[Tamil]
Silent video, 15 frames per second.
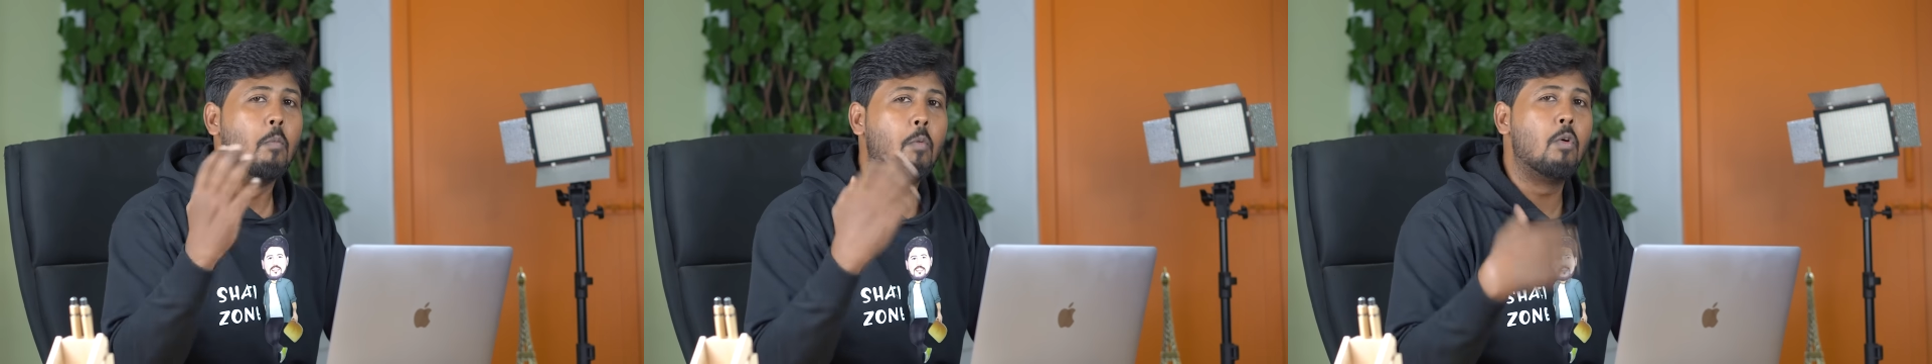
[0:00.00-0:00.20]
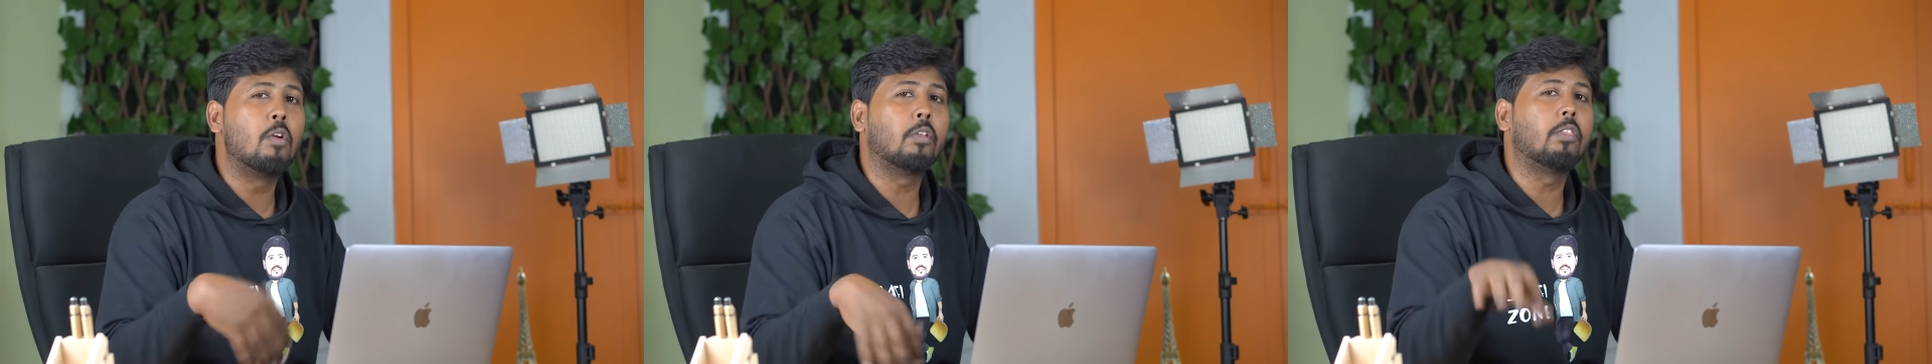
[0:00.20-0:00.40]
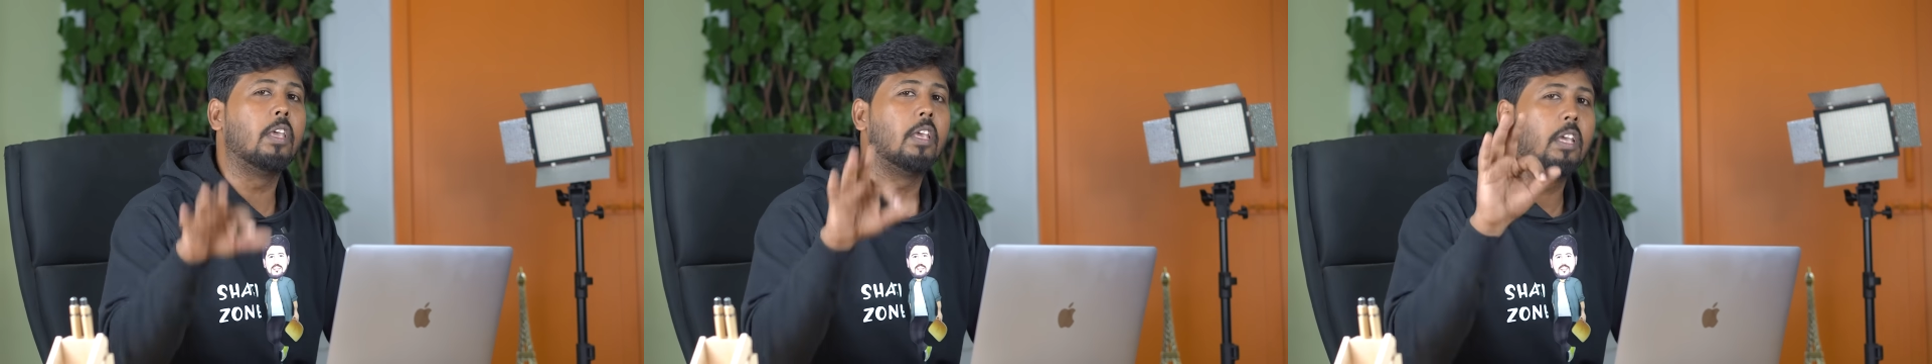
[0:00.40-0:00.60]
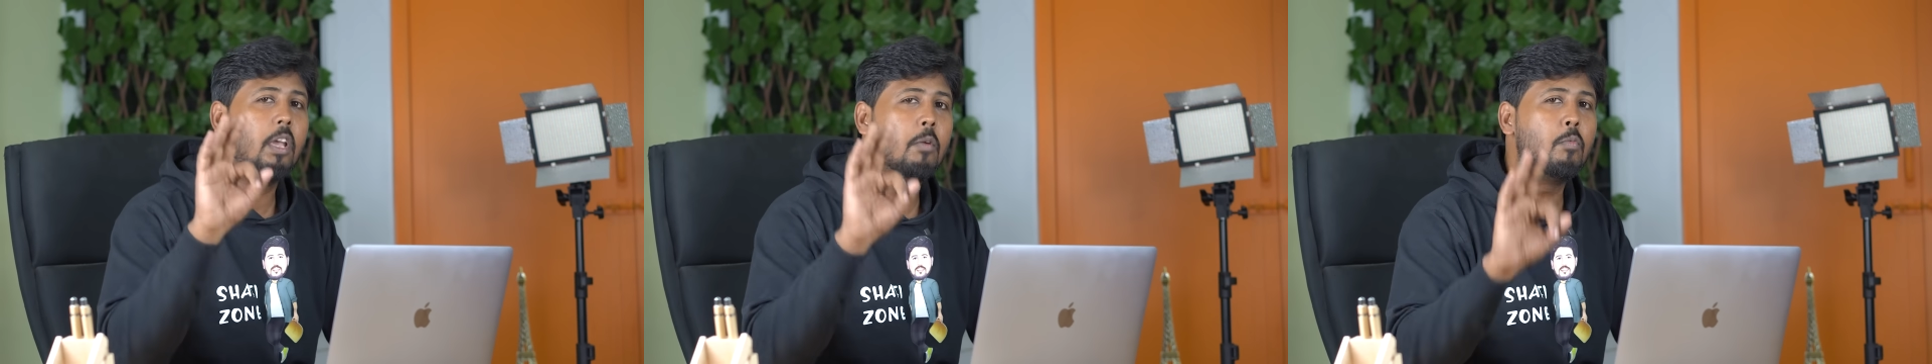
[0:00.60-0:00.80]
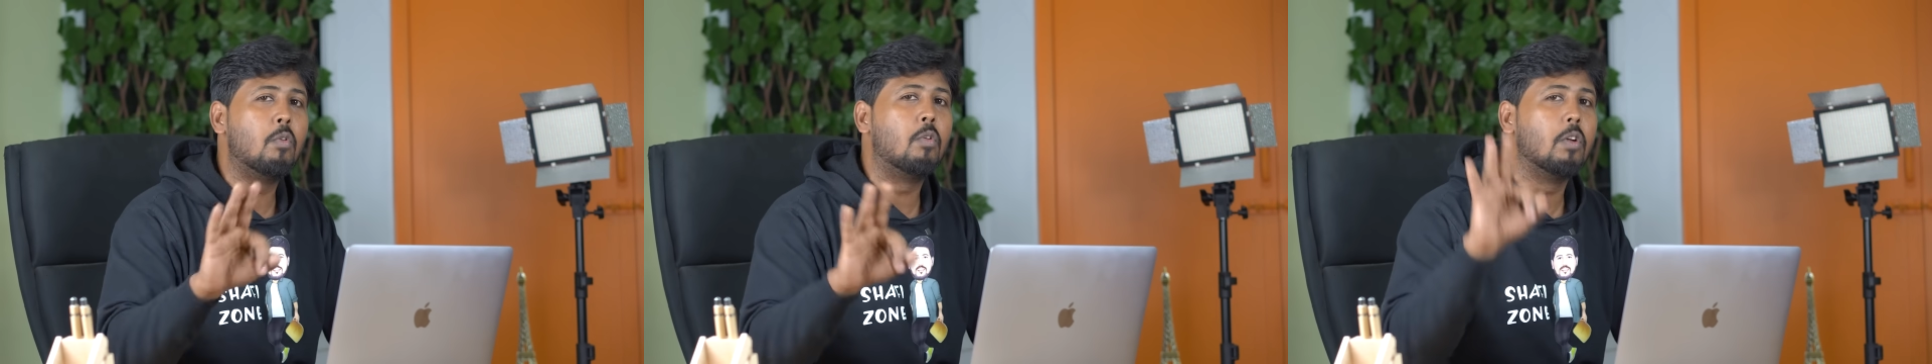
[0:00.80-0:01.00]

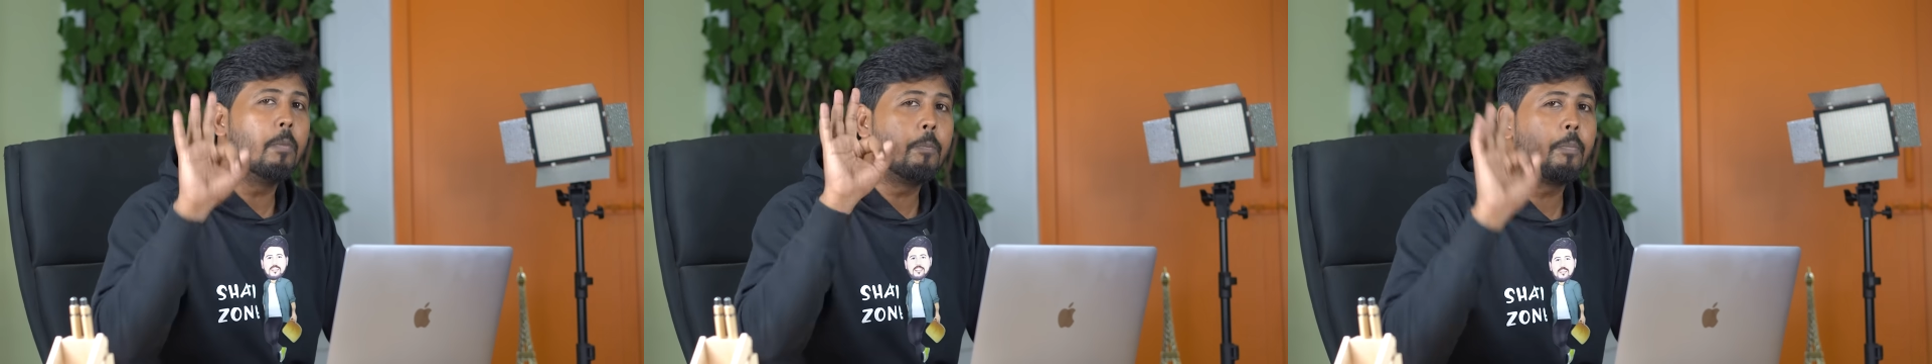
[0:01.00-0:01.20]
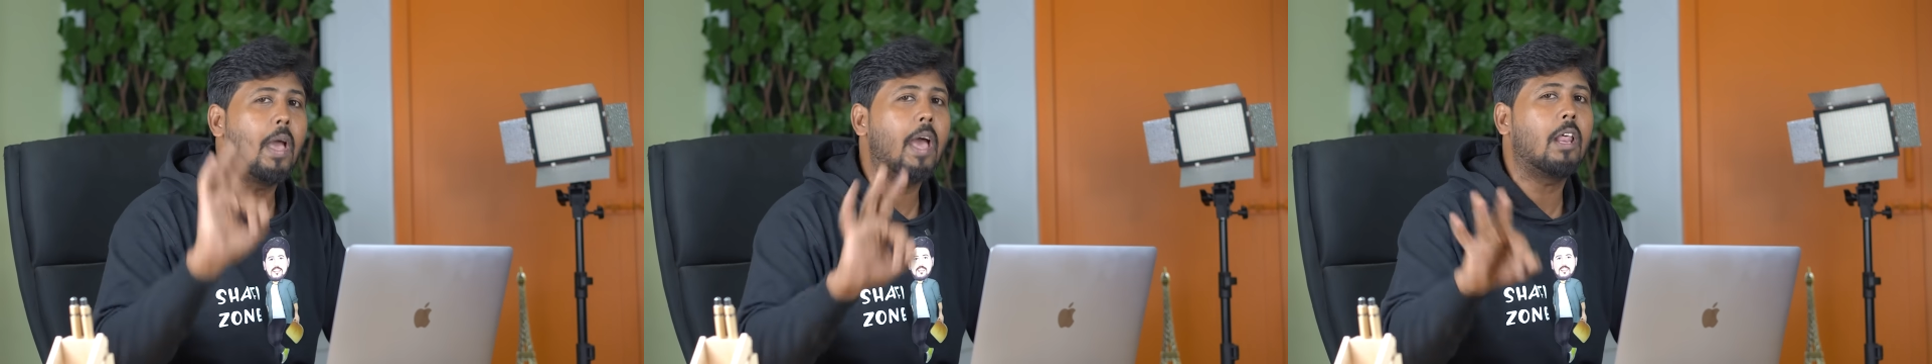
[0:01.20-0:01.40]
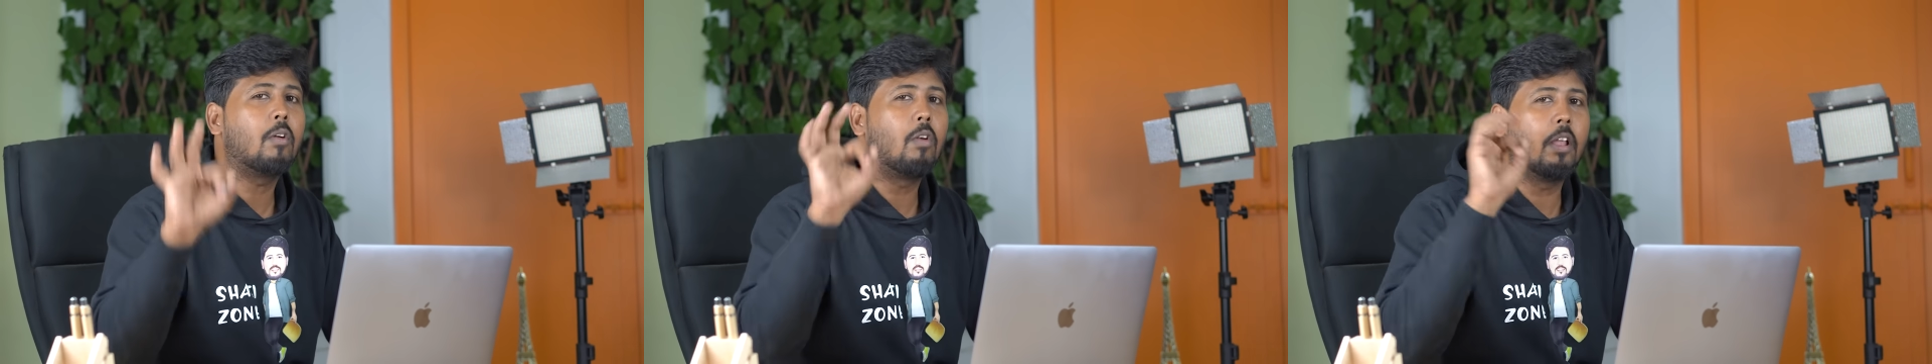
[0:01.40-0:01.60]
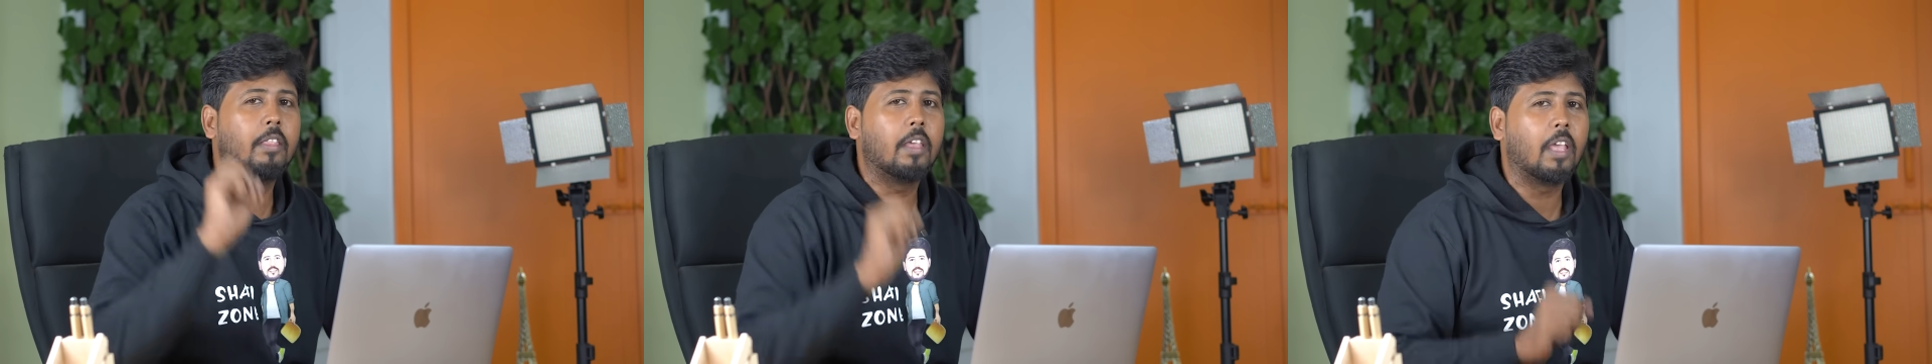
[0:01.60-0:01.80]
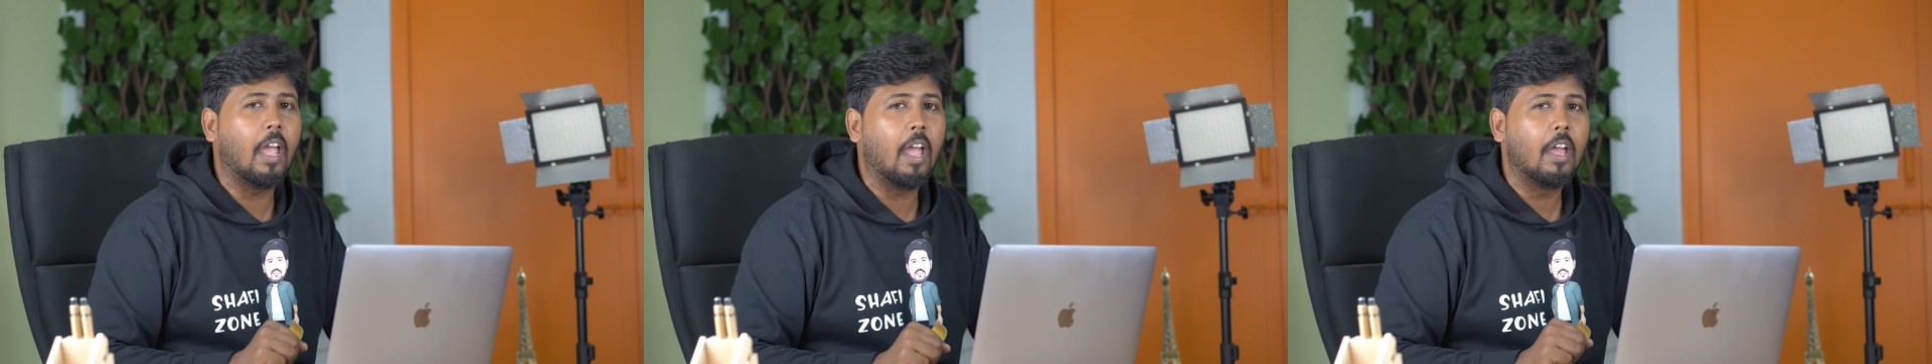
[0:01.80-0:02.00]
மூர்த்திக்கு மூணு பேர
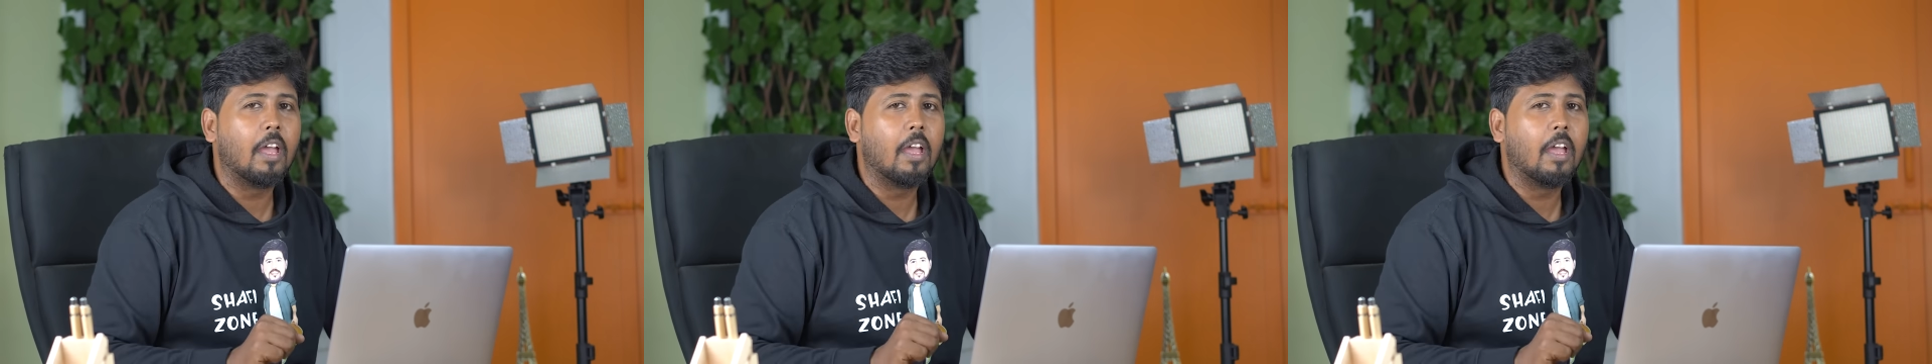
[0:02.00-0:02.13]
குழந்தைங்க